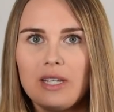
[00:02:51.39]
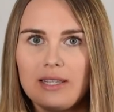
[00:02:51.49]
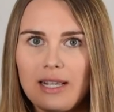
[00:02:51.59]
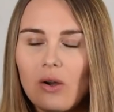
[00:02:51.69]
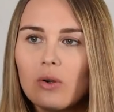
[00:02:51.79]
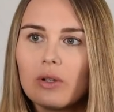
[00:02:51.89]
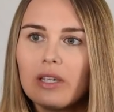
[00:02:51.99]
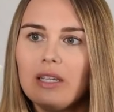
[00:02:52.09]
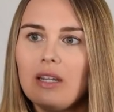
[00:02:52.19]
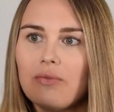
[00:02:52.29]
der ist auch
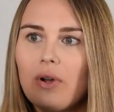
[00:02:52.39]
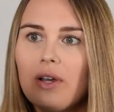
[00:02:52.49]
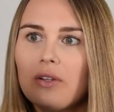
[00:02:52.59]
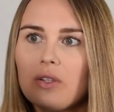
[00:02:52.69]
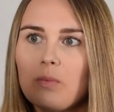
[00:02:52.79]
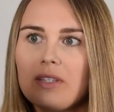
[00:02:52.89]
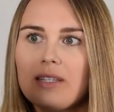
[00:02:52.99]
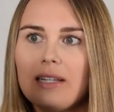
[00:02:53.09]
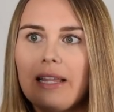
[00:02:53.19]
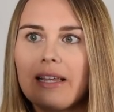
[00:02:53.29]
okay, der vorne so ein
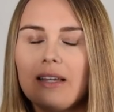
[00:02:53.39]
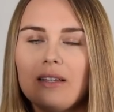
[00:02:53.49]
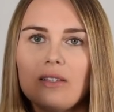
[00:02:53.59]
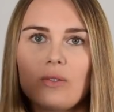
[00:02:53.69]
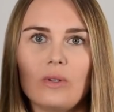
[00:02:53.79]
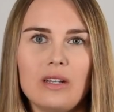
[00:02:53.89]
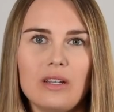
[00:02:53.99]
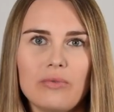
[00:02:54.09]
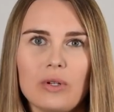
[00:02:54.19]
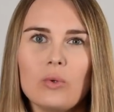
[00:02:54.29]
bisschen länger ist oder
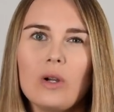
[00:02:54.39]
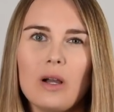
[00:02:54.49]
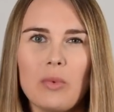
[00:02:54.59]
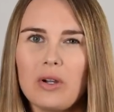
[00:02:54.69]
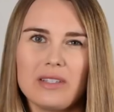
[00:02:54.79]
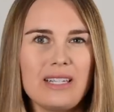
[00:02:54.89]
der von Cura Prox.